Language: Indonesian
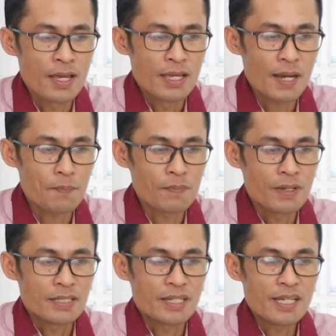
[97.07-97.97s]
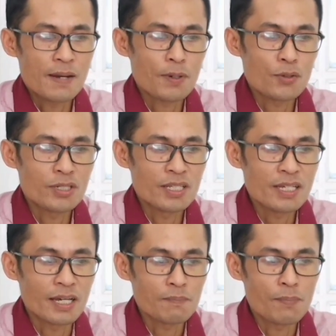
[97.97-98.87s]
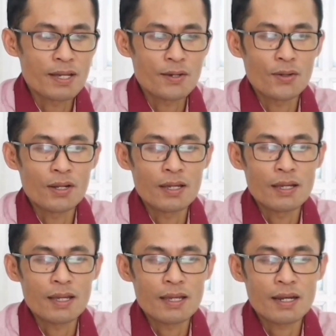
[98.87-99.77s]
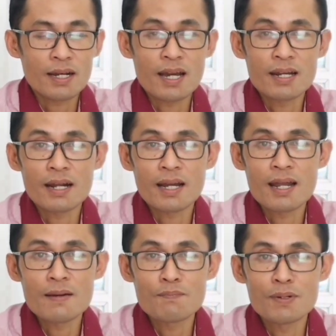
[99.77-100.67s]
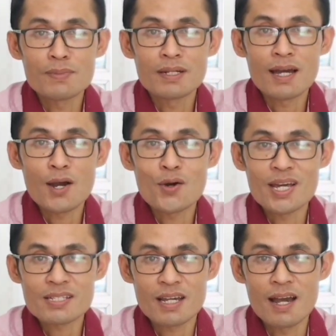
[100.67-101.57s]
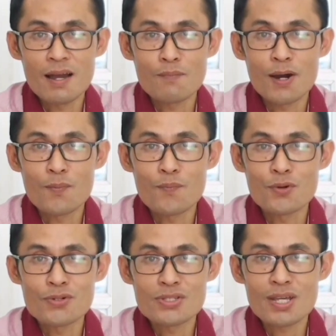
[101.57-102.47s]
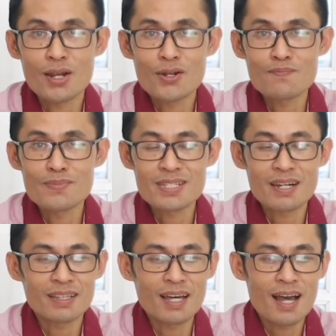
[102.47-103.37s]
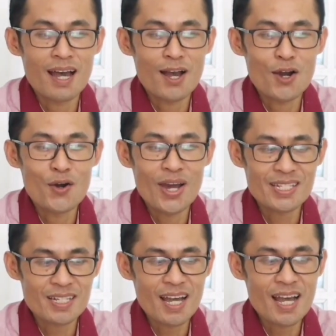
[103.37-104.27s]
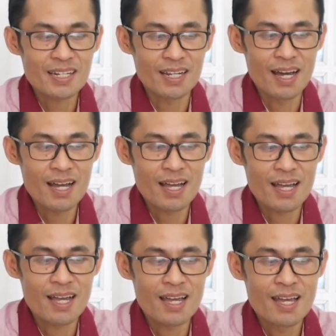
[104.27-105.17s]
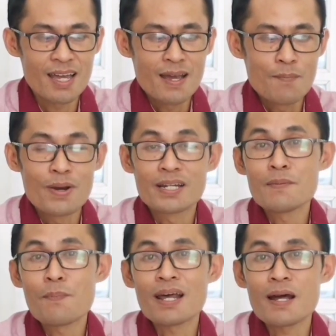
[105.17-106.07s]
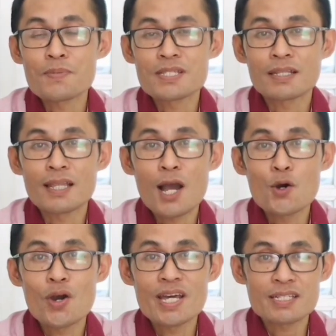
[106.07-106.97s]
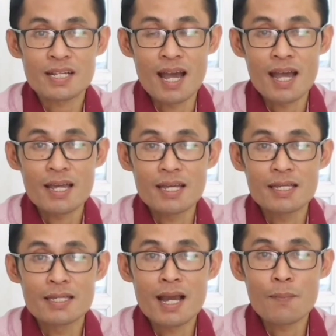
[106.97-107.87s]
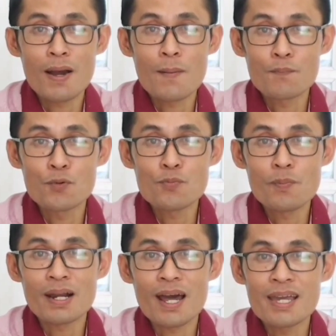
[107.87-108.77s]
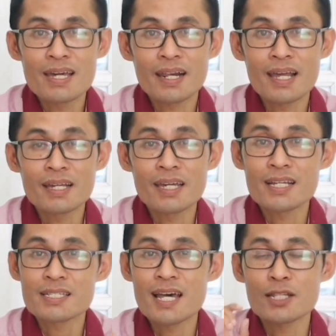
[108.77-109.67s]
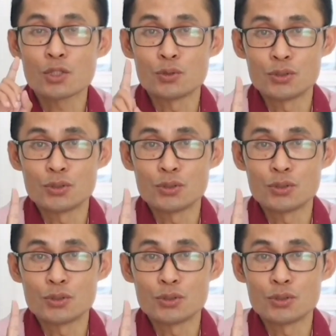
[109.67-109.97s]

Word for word: Yap, jadi yang perlu diingat baik oleh rekan-rekan pembina OSK maupun calon peserta OSK adalah bagi para peserta OSK yang mampu meraih ranking 1,